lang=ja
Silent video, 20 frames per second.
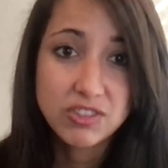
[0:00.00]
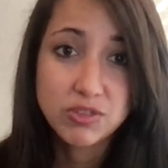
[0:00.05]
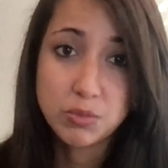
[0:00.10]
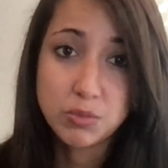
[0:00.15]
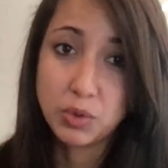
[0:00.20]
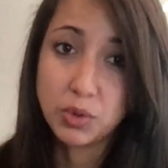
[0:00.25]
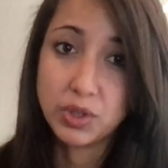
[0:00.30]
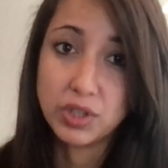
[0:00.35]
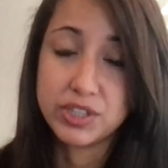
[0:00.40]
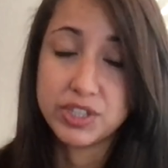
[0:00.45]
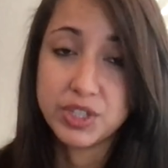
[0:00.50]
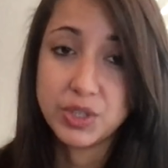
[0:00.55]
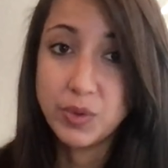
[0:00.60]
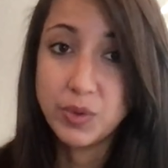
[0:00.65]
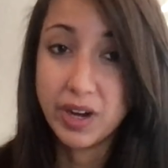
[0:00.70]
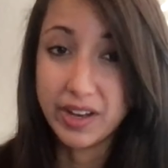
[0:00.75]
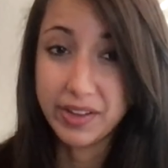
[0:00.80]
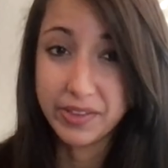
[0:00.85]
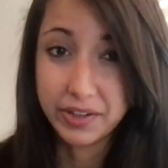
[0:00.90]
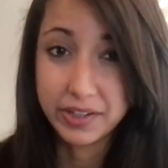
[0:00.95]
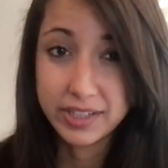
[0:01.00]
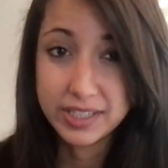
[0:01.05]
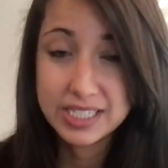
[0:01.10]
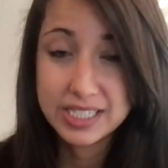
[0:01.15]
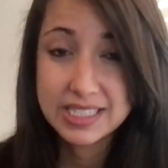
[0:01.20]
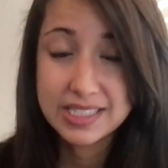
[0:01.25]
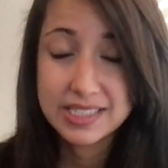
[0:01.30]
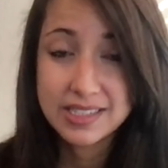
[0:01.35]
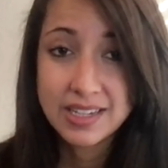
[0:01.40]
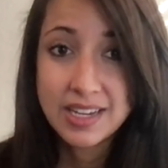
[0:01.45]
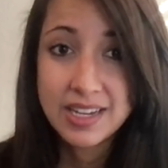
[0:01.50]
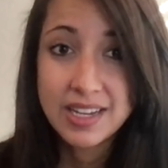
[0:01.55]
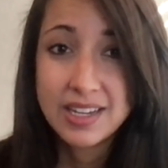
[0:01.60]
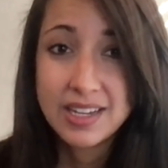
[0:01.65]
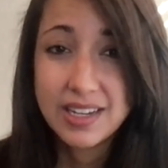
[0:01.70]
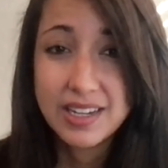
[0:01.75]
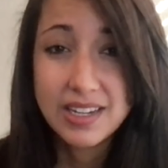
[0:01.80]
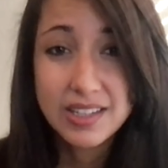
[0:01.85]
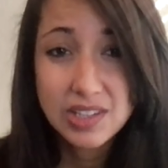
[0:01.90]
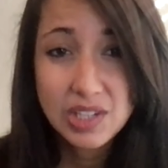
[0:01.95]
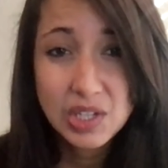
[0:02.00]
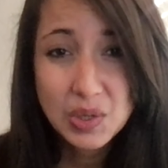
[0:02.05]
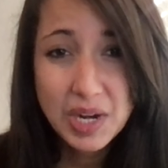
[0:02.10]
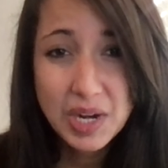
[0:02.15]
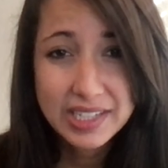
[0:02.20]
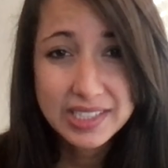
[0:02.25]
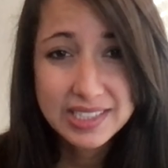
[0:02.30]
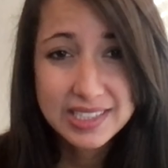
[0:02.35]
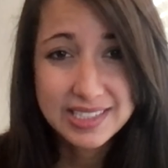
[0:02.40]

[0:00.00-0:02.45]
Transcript: 年以上かかる可能性があります。